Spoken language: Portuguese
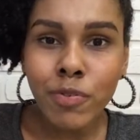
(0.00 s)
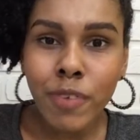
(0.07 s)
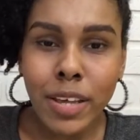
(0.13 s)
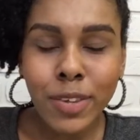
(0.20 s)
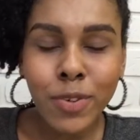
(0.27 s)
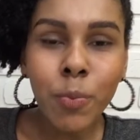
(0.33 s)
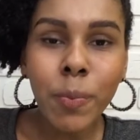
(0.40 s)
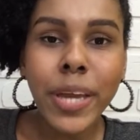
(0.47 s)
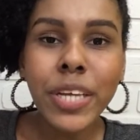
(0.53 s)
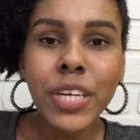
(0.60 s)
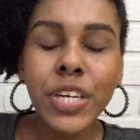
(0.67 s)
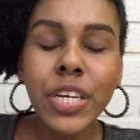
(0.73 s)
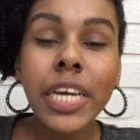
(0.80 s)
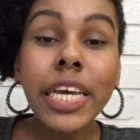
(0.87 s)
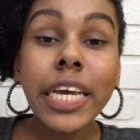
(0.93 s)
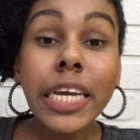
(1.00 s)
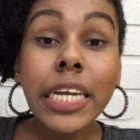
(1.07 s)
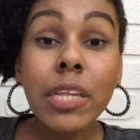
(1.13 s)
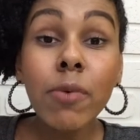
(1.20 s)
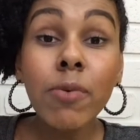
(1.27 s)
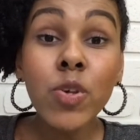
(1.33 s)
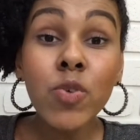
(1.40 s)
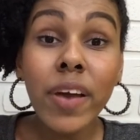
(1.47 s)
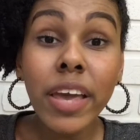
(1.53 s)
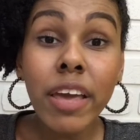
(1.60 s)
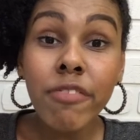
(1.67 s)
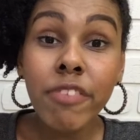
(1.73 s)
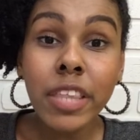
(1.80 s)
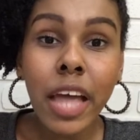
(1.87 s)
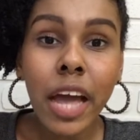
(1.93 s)
facilmente. Então isso vai
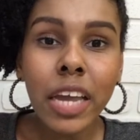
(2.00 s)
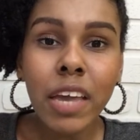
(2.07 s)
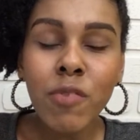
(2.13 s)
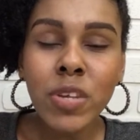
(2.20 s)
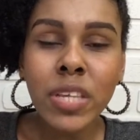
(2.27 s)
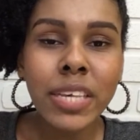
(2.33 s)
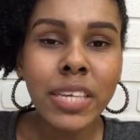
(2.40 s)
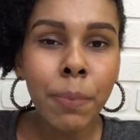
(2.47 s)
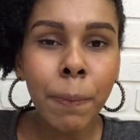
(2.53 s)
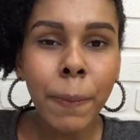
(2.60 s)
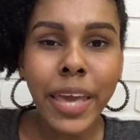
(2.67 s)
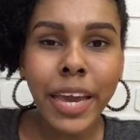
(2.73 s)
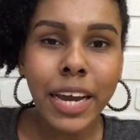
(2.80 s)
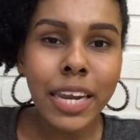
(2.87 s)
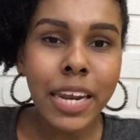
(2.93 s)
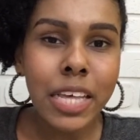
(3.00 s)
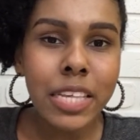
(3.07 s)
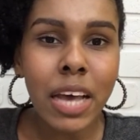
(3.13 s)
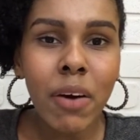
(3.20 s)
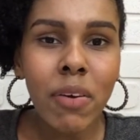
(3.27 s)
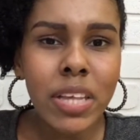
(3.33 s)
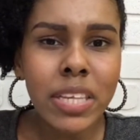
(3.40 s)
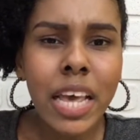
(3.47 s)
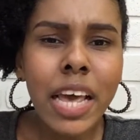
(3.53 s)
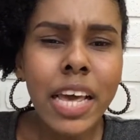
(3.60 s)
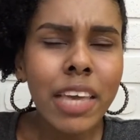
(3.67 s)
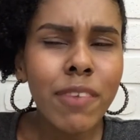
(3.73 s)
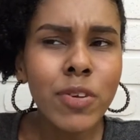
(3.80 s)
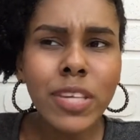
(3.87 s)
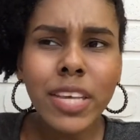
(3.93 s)
evitar que você se perca nas aulas,
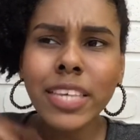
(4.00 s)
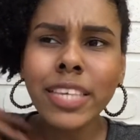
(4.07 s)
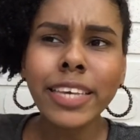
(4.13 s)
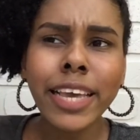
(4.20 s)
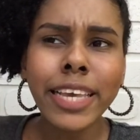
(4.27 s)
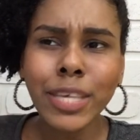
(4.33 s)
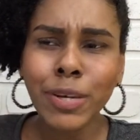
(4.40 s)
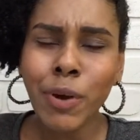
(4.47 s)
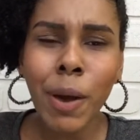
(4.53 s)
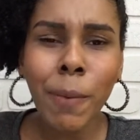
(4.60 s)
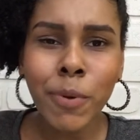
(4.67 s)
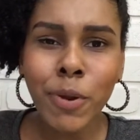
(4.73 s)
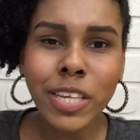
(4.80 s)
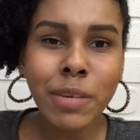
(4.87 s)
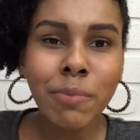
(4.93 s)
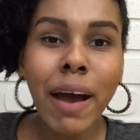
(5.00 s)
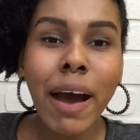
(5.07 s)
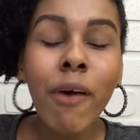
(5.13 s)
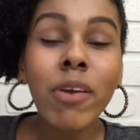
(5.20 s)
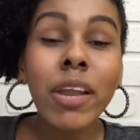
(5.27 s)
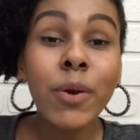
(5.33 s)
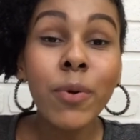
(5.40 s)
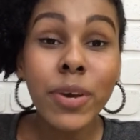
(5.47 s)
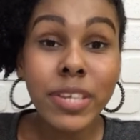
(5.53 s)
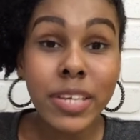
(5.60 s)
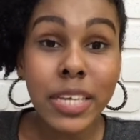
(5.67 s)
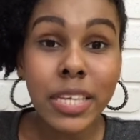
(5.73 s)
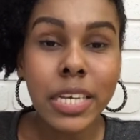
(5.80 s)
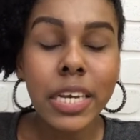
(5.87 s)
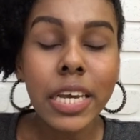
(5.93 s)
que você esqueça qual é a próxima aula e coisa
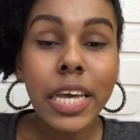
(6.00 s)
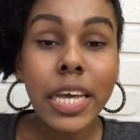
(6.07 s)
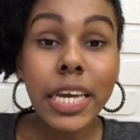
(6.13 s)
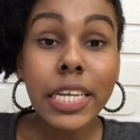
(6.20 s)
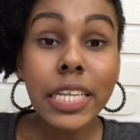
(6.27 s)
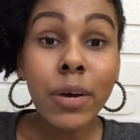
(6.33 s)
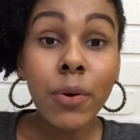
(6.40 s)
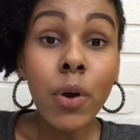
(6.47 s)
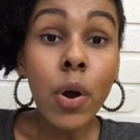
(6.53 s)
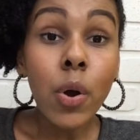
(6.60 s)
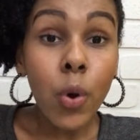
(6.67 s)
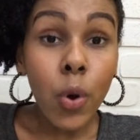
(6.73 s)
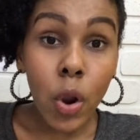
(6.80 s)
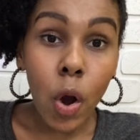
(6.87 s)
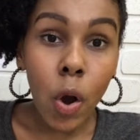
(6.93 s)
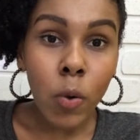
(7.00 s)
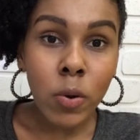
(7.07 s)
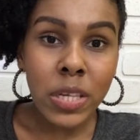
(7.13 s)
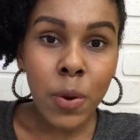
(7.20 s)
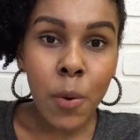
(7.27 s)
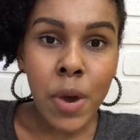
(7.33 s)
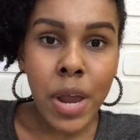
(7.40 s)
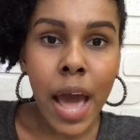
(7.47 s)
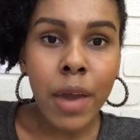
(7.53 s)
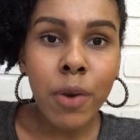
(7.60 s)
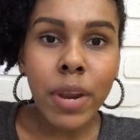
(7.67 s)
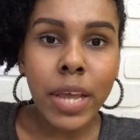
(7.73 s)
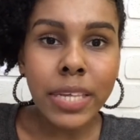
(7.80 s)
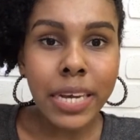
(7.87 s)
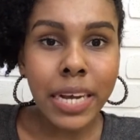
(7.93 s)
assim. Então coloca o seu horário
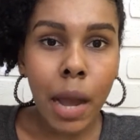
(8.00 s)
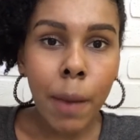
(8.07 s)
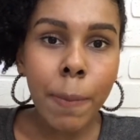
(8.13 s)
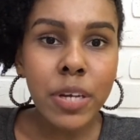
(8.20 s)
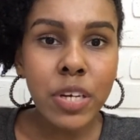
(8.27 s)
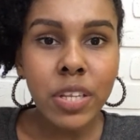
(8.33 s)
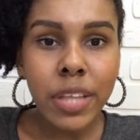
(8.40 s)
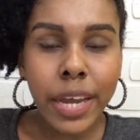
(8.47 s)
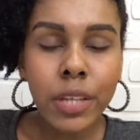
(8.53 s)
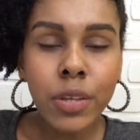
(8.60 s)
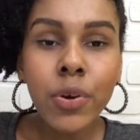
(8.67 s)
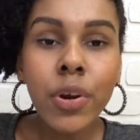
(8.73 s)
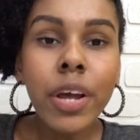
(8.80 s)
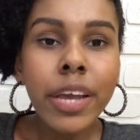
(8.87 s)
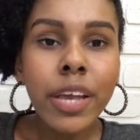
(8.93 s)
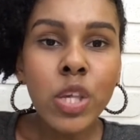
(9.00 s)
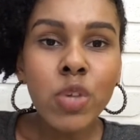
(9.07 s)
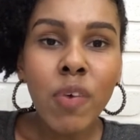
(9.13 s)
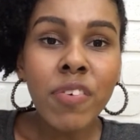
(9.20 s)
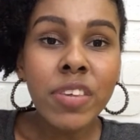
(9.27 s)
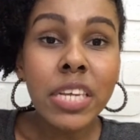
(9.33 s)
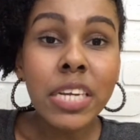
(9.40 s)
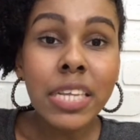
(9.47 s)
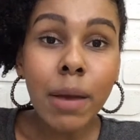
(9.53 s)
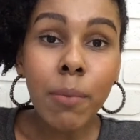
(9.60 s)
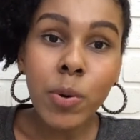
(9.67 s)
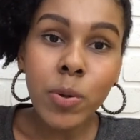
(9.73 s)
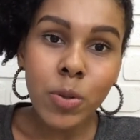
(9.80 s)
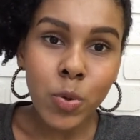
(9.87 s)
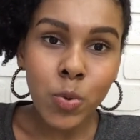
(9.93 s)
nessa capa de dentro, que isso vai facilitar
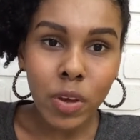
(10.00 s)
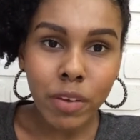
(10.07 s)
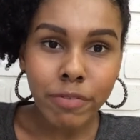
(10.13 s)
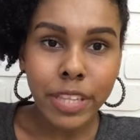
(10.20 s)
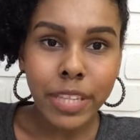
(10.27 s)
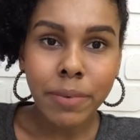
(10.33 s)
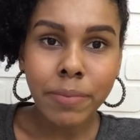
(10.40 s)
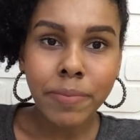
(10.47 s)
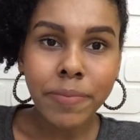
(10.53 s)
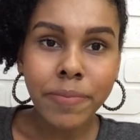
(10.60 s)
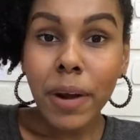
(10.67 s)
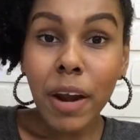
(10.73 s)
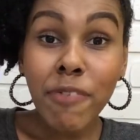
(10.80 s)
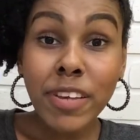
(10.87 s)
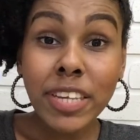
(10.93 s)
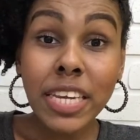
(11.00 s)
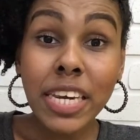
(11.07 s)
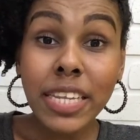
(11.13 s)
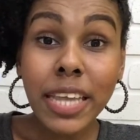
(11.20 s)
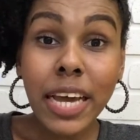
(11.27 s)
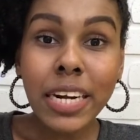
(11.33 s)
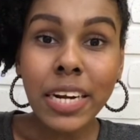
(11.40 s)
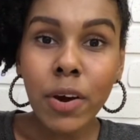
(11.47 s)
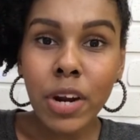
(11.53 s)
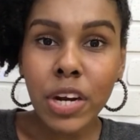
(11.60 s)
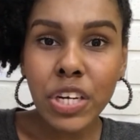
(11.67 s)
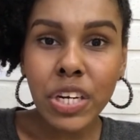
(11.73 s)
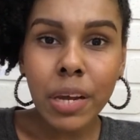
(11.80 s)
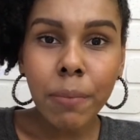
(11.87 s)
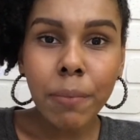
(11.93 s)
muito a sua vida. Para facilitar na hora
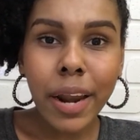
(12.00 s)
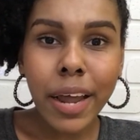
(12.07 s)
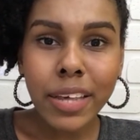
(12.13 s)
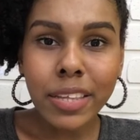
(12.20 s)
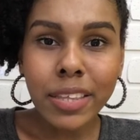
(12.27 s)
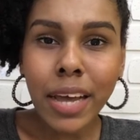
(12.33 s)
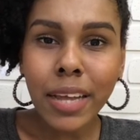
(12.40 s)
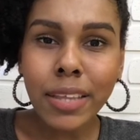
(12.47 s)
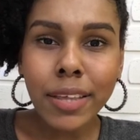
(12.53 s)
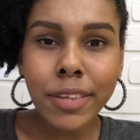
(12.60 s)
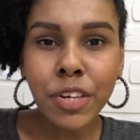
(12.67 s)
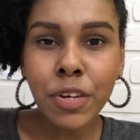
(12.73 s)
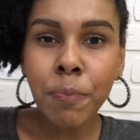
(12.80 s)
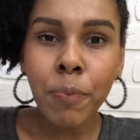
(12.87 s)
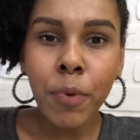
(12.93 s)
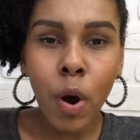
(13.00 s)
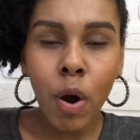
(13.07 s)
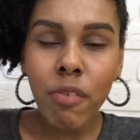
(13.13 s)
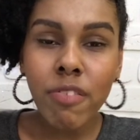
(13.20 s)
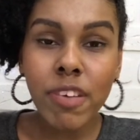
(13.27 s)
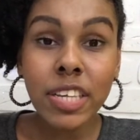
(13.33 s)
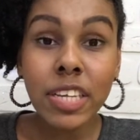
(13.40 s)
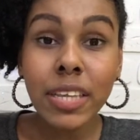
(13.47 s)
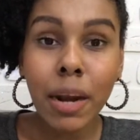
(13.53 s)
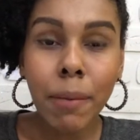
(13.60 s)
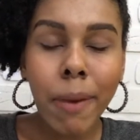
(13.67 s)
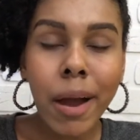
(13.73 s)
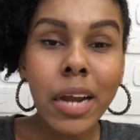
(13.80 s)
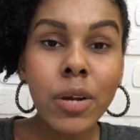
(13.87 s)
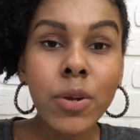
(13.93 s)
de lembrar as datas de provas e
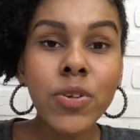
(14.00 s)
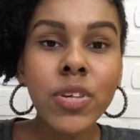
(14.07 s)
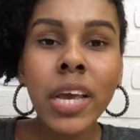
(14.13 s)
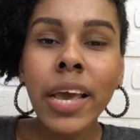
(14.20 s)
trabalhos,